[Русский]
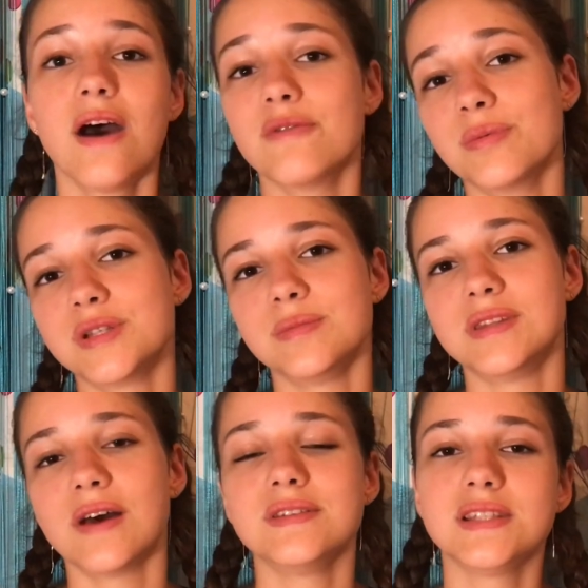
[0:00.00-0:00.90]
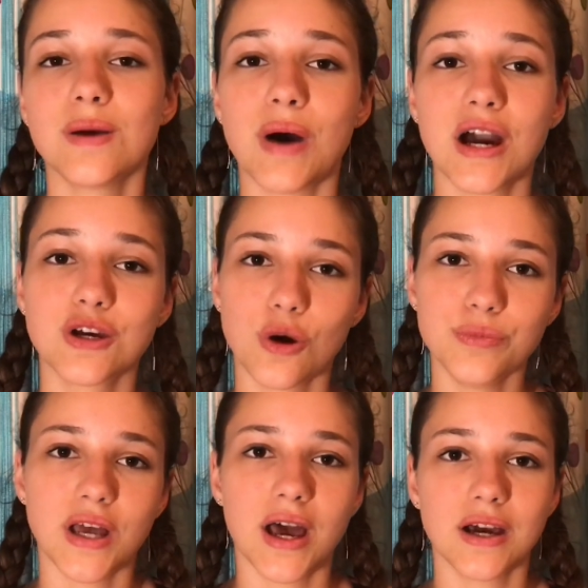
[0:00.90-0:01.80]
В общем-то, всем
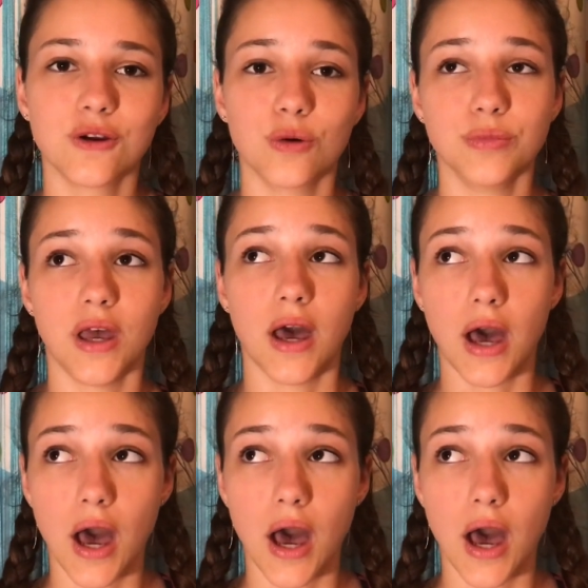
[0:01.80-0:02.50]
огромное-огромное,